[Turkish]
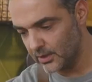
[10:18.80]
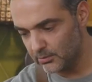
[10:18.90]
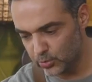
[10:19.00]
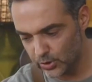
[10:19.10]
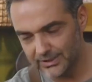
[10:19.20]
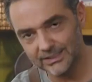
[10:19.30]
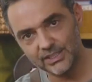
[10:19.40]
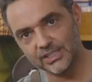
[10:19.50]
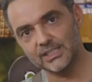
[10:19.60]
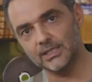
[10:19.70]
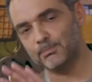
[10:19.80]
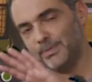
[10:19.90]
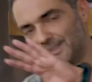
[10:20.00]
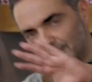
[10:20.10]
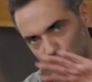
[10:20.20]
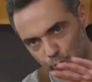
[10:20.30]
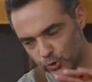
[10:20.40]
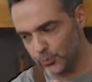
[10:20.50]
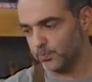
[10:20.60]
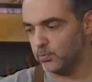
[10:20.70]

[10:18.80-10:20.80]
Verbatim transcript: buranın ısısını bir tık düşürüp